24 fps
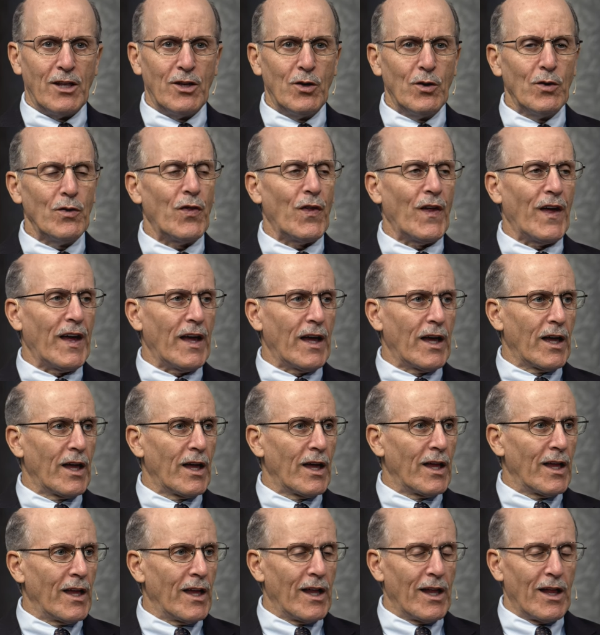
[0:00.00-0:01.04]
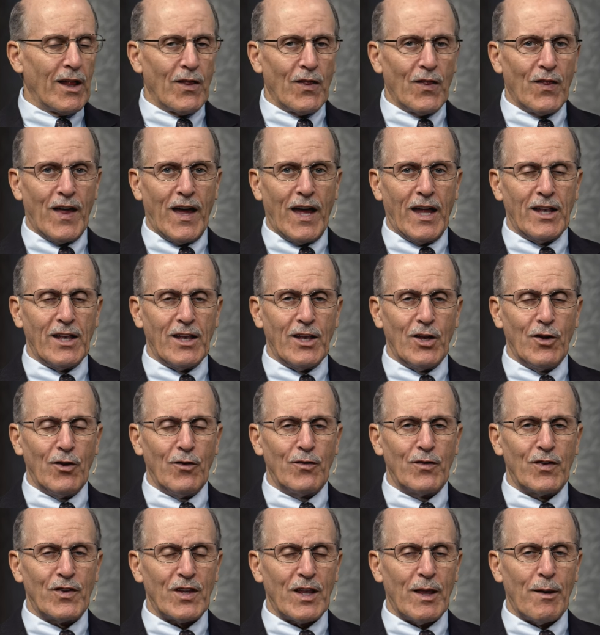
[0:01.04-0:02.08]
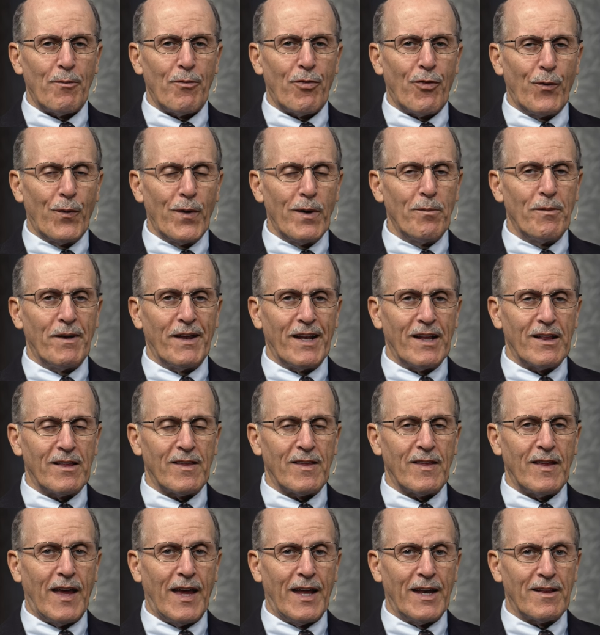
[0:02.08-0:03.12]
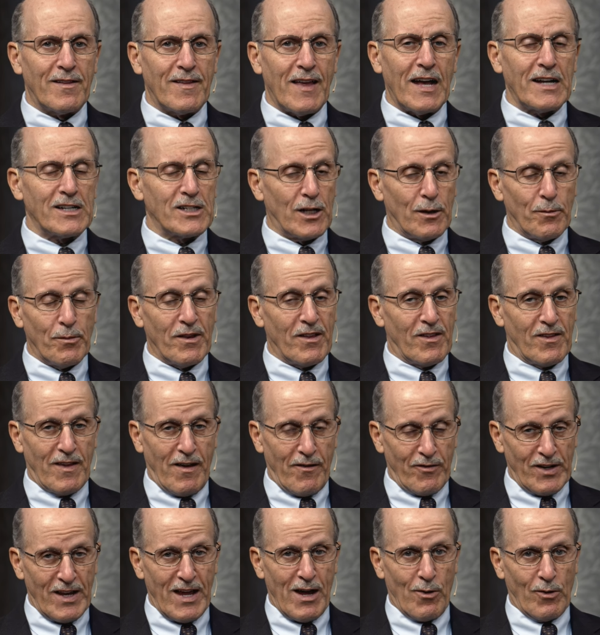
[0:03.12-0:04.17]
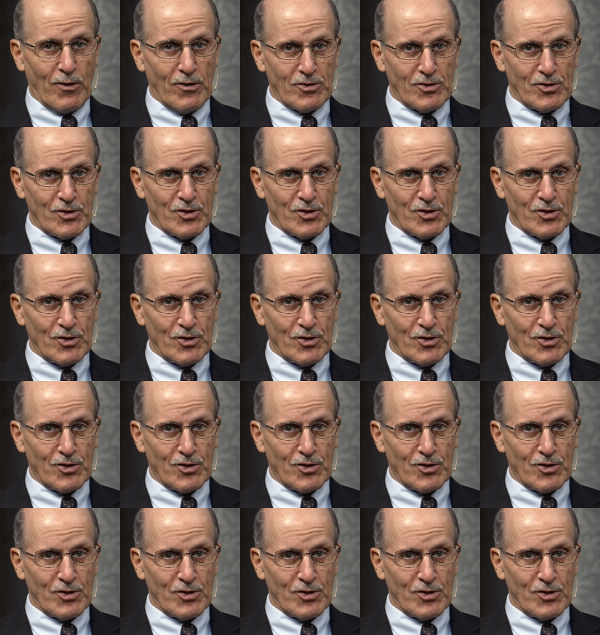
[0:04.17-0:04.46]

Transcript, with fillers: Byliście przekonani, że spaliście 3 minuty, a tak naprawdę było to 7 godzin.